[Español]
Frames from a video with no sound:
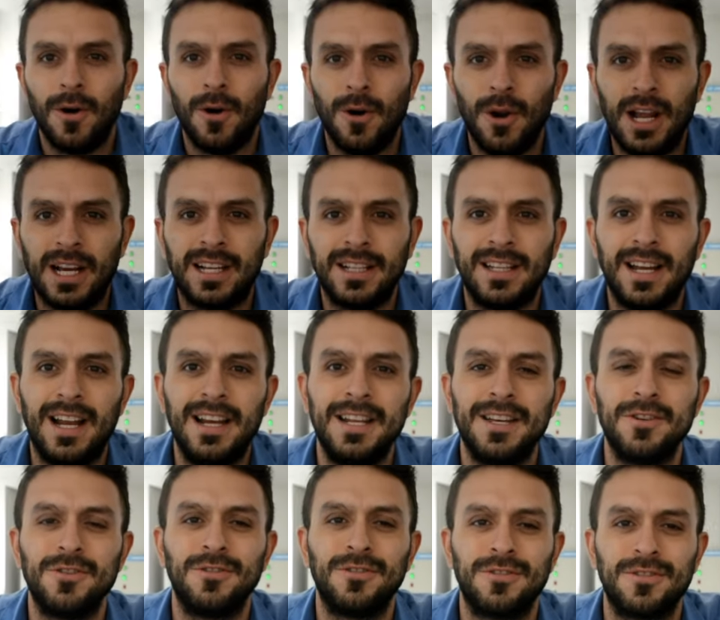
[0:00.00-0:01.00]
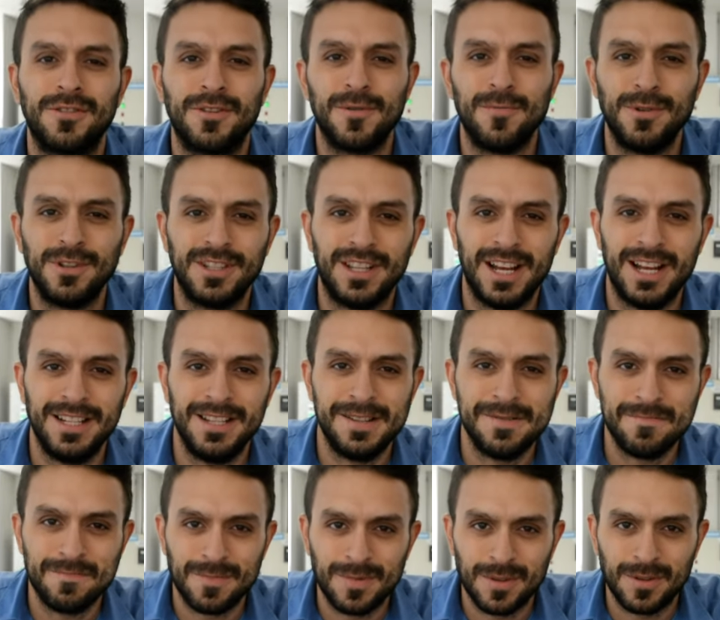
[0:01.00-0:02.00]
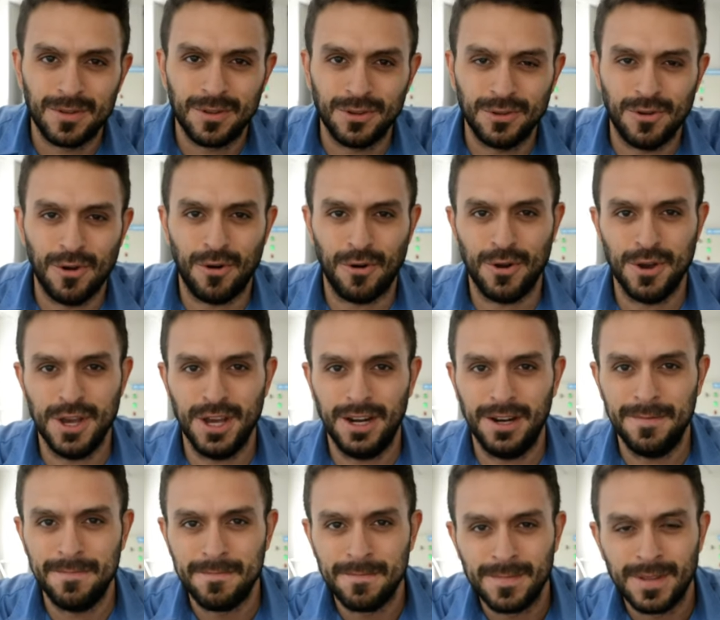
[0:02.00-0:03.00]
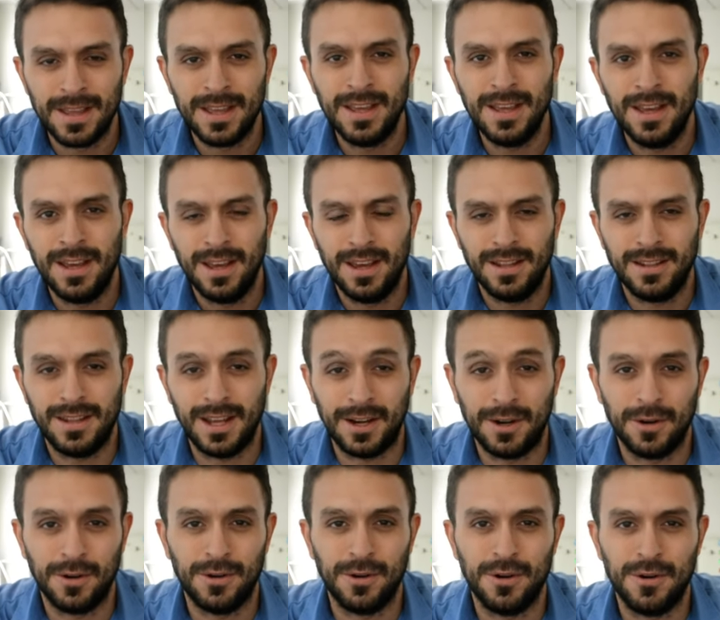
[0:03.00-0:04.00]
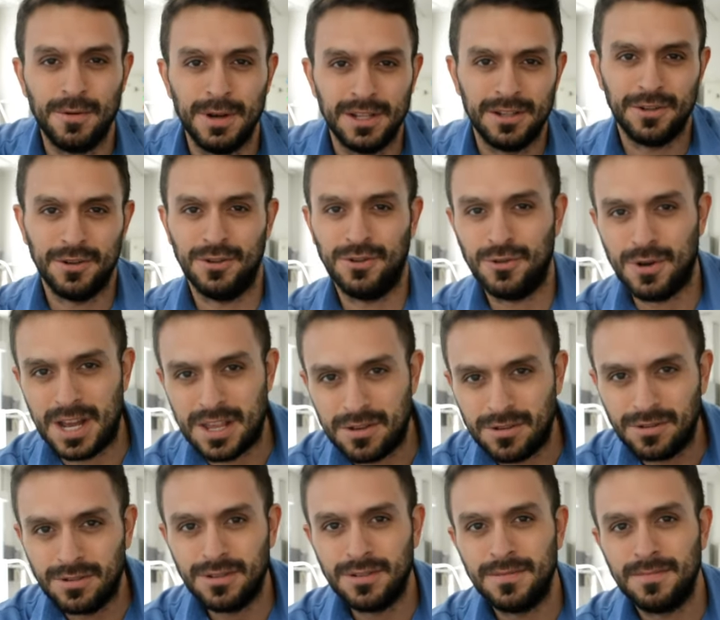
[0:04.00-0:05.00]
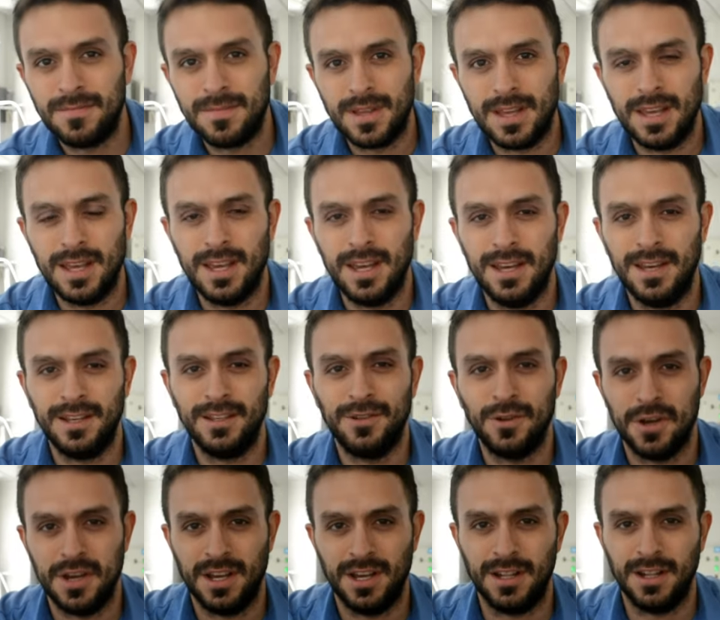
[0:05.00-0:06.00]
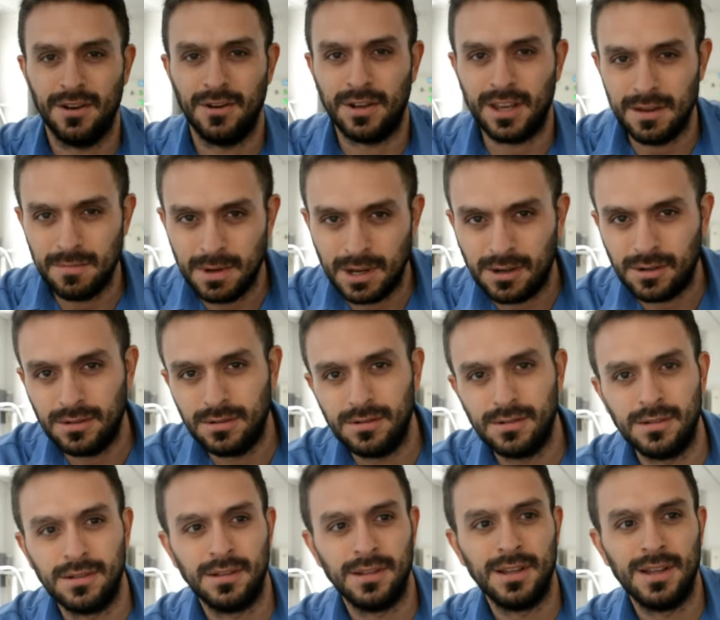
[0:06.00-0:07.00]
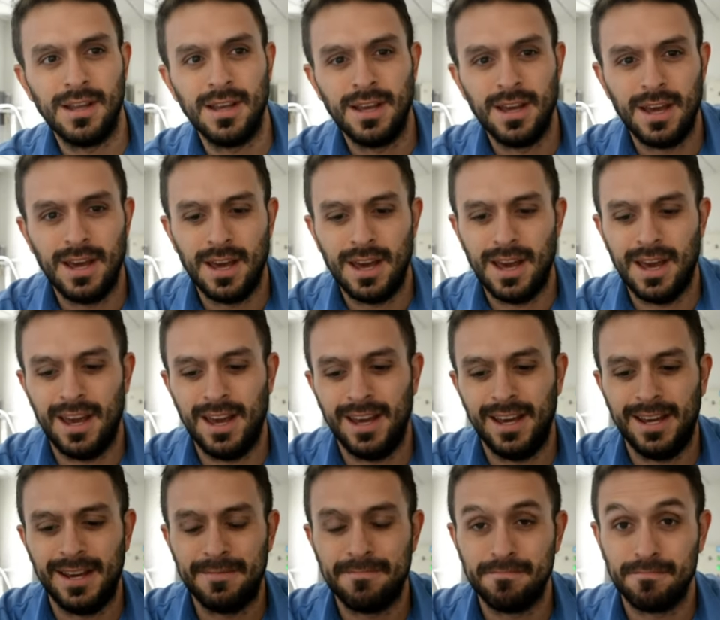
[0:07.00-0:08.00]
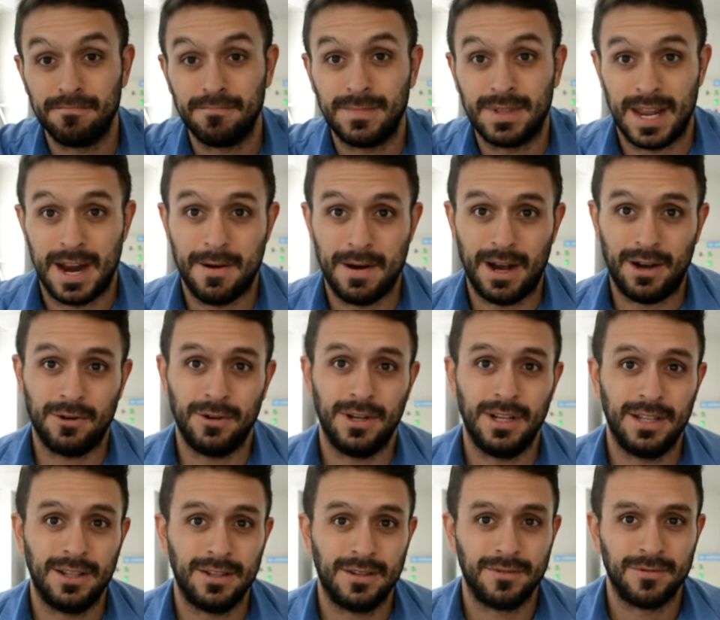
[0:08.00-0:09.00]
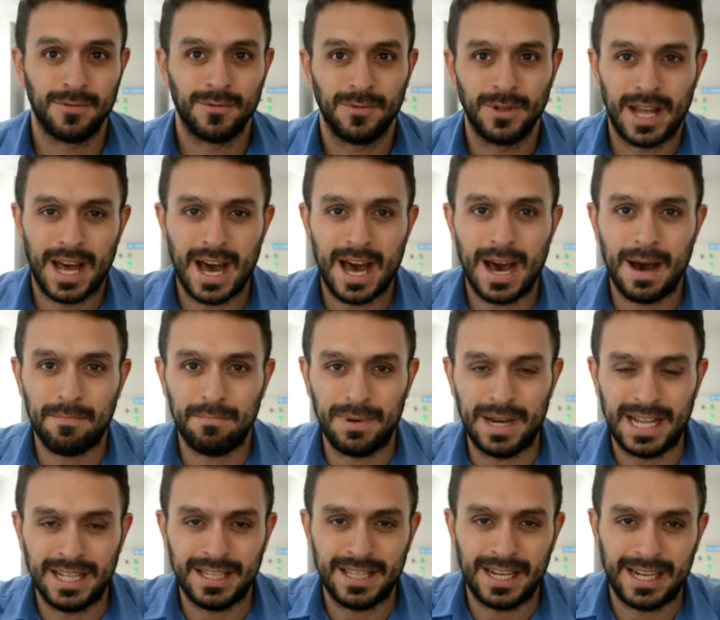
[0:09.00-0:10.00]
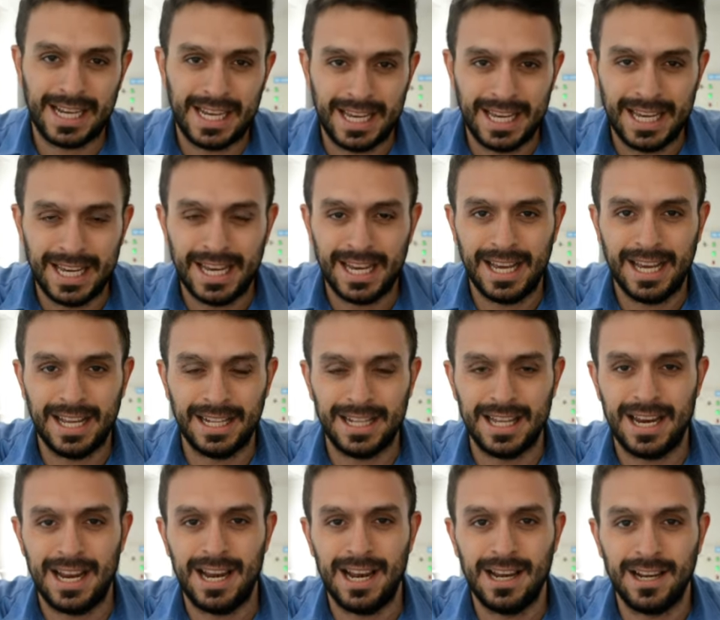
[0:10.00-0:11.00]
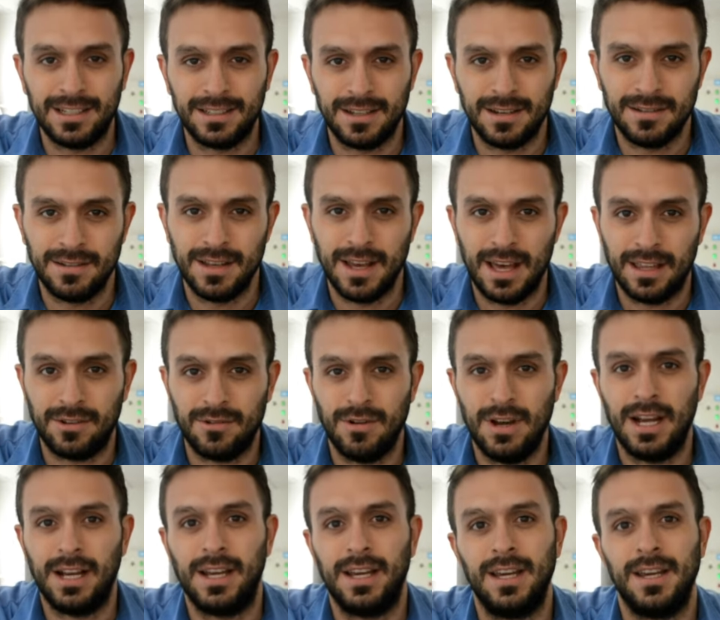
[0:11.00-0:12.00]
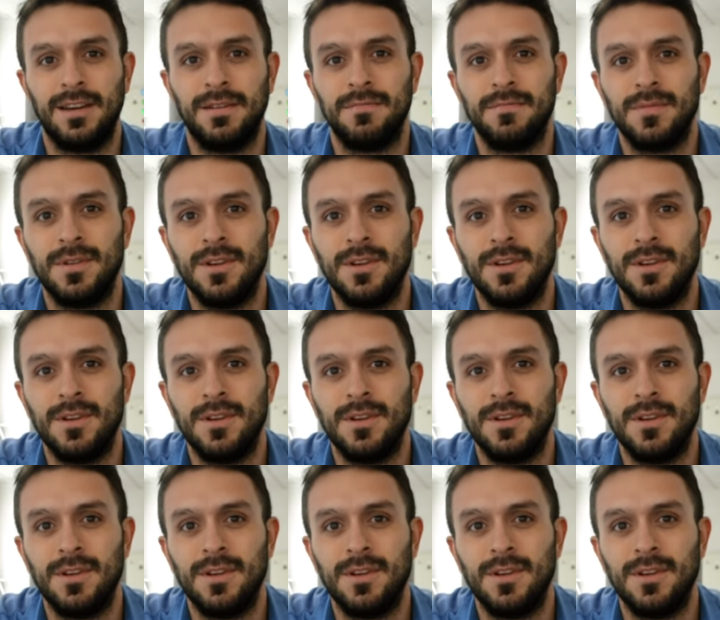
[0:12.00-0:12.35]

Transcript: Hola, ¿qué tal niños? ¿Cómo están? Yo soy Roger, tengo 28 años y soy ingeniero químico. Eh, trabajo en una planta que genera la electricidad con la que